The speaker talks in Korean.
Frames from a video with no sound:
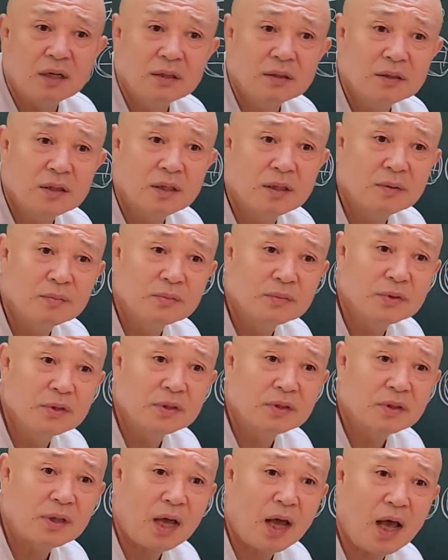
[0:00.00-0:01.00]
하는
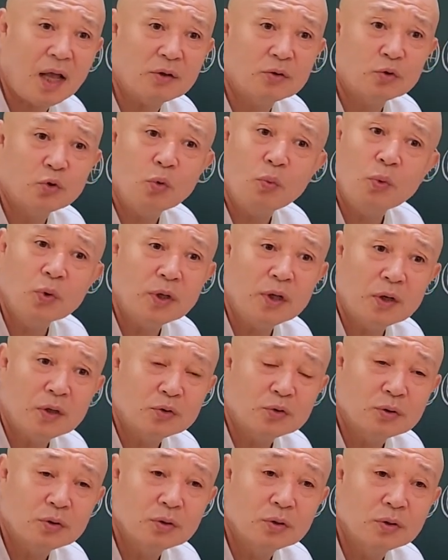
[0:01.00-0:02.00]
사람들이 다
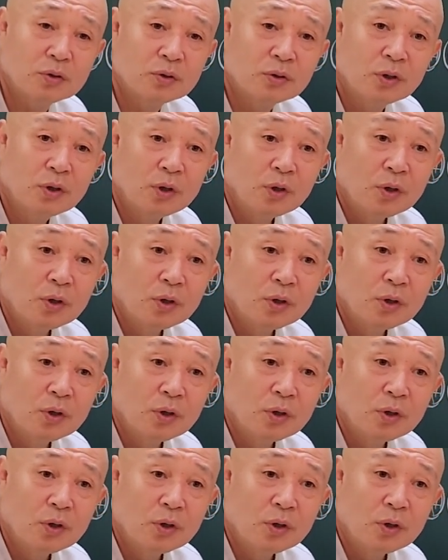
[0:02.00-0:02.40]
초보다 저